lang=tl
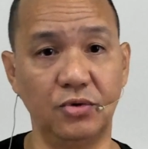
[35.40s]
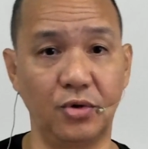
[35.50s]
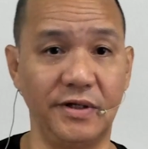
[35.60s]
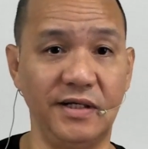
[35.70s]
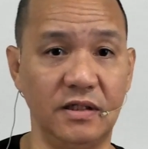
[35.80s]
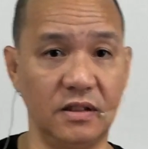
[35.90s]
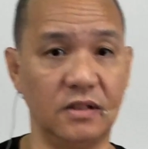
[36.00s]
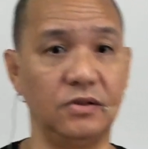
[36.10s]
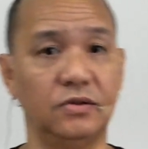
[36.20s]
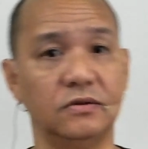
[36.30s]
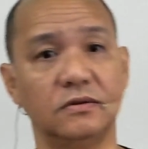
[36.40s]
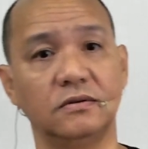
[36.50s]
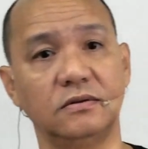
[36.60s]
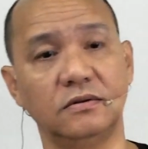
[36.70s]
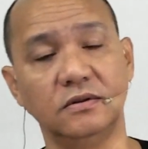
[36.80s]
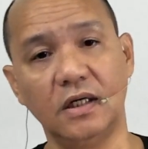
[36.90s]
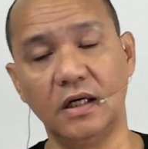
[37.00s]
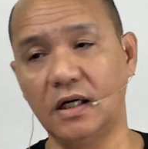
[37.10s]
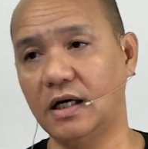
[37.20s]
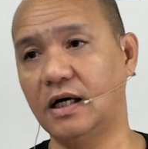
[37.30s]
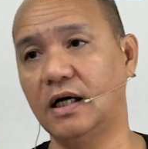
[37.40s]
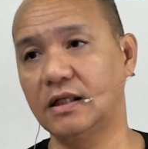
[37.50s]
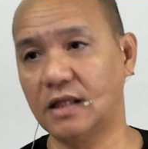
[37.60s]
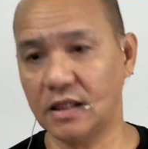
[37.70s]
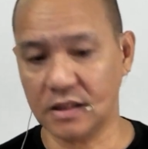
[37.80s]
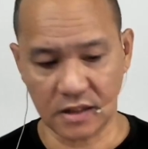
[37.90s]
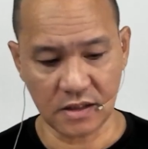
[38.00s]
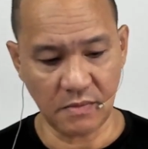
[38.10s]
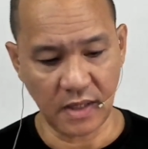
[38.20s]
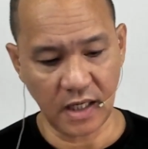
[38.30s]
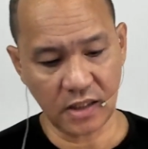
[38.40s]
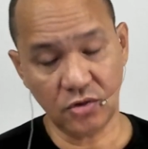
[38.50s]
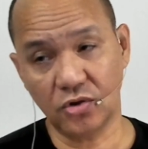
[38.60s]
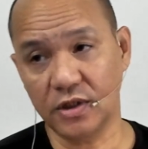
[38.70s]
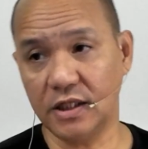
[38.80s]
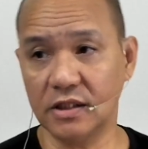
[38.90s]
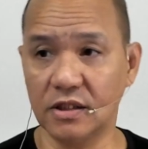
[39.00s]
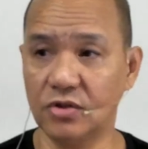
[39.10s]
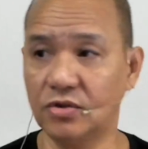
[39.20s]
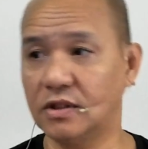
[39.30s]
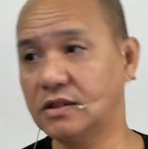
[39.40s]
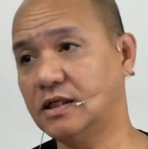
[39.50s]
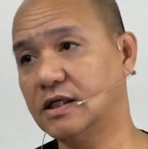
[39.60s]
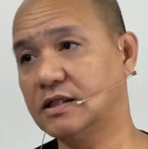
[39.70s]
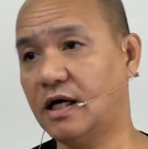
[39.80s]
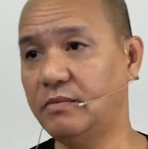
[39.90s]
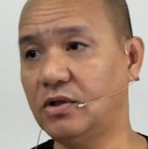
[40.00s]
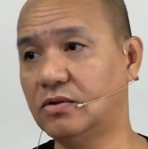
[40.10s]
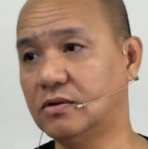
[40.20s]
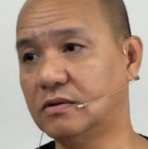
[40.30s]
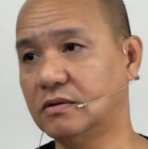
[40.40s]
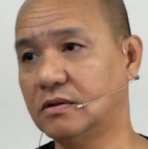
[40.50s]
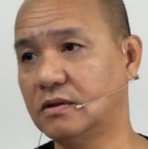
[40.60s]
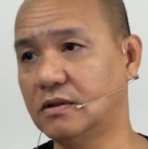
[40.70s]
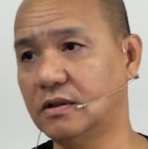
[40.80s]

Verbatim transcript: organisasyon. At ang isa sa malaking organisasyon na sinasabi kong